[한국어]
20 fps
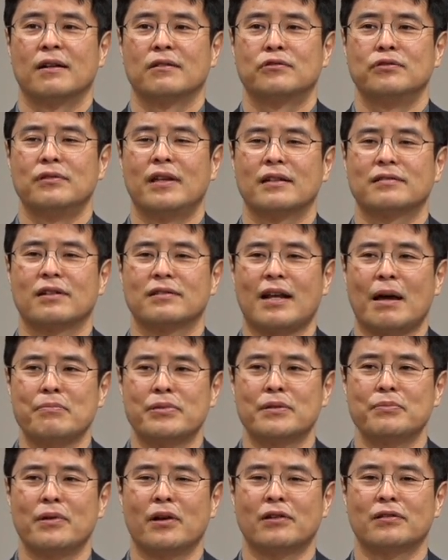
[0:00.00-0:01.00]
군대에서
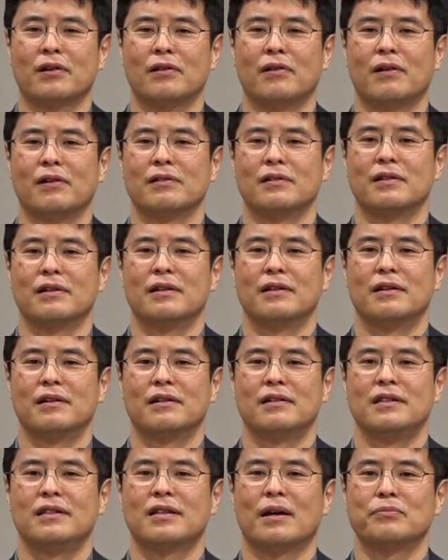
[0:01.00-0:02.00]
30명에서
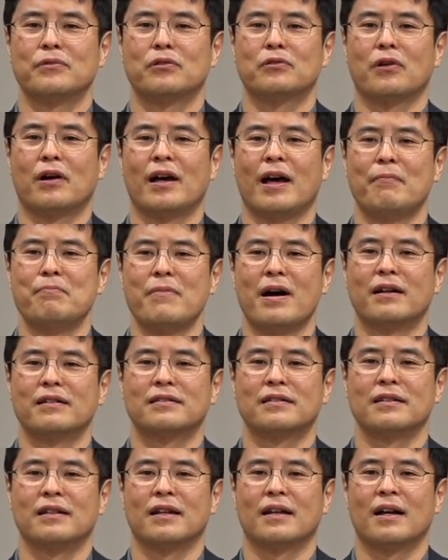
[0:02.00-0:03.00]
2, 3년 동안 한 방을
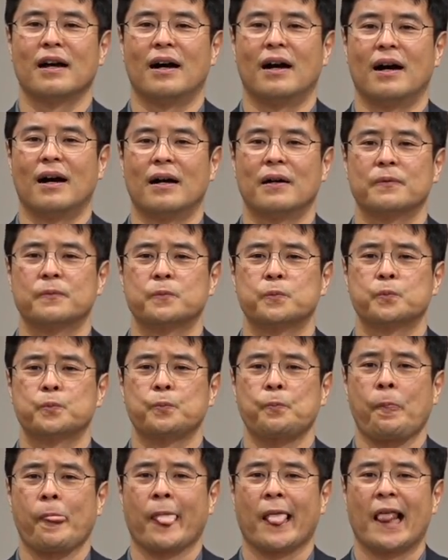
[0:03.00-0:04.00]
쓰니까
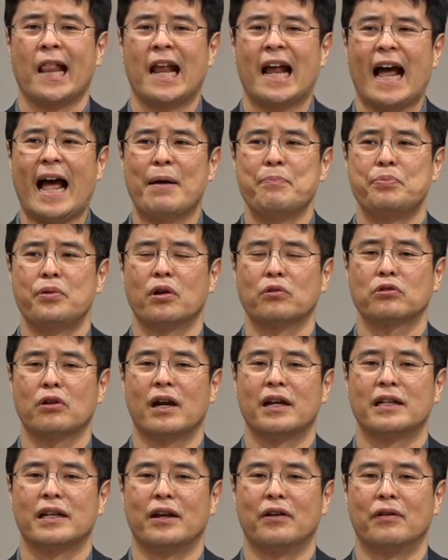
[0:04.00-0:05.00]
한 평도
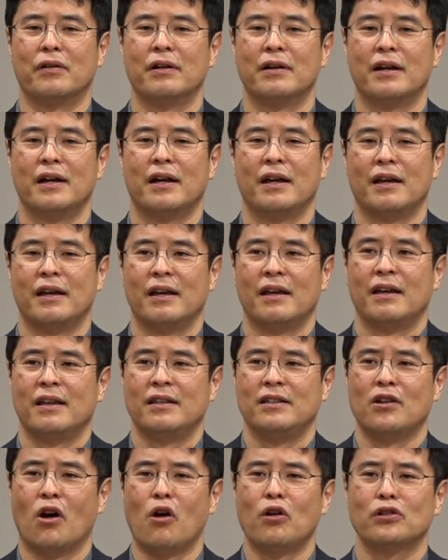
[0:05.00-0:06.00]
아니에요.
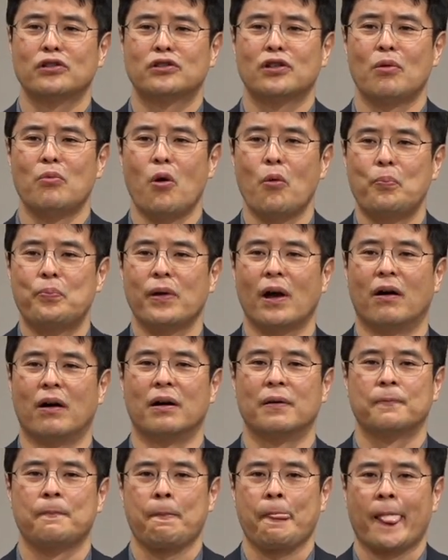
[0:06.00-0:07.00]

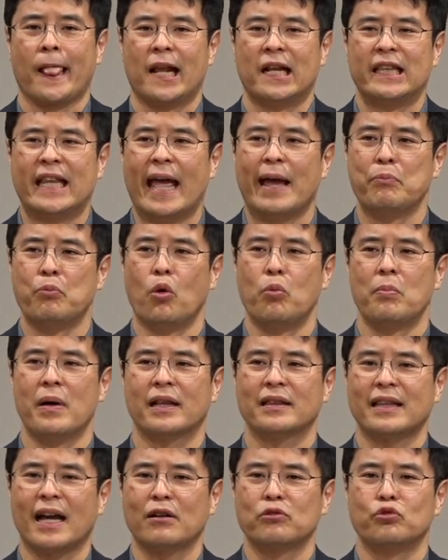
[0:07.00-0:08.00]
0.5평. 내
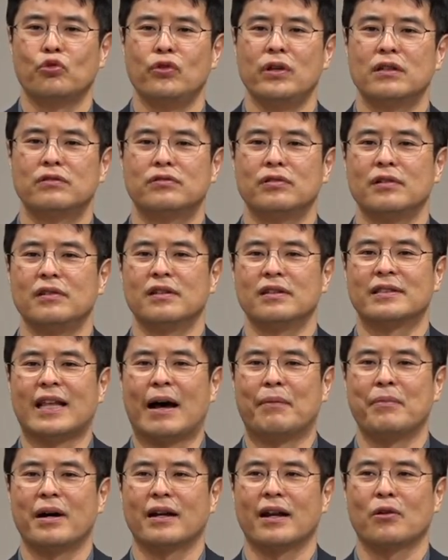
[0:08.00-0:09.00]
몸만 딱 누일 수 있는
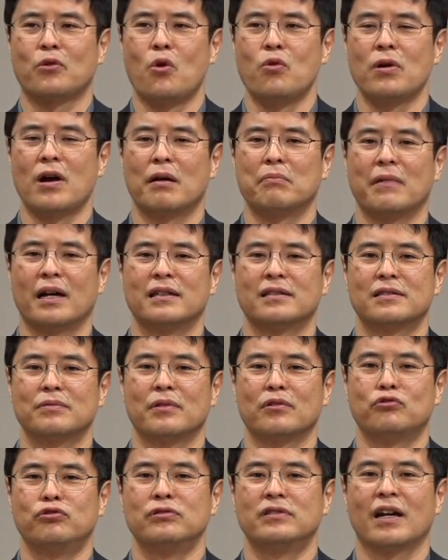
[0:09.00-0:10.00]
나만의 공간만
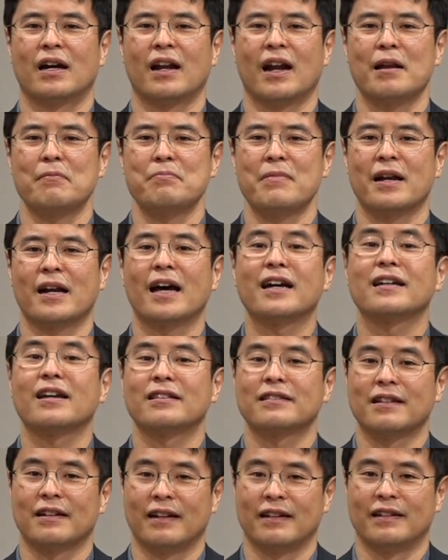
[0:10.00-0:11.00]
있으면 군생활 할만
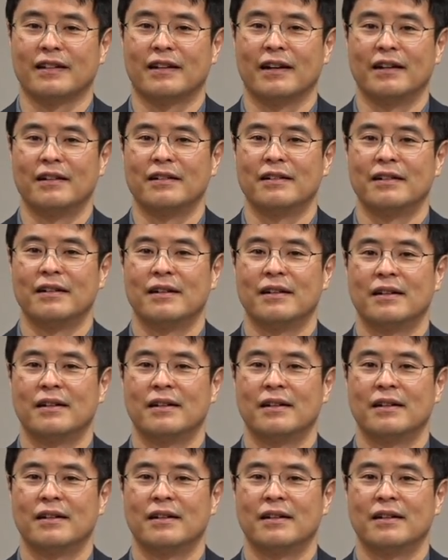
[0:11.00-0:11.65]
하겠더라니까요.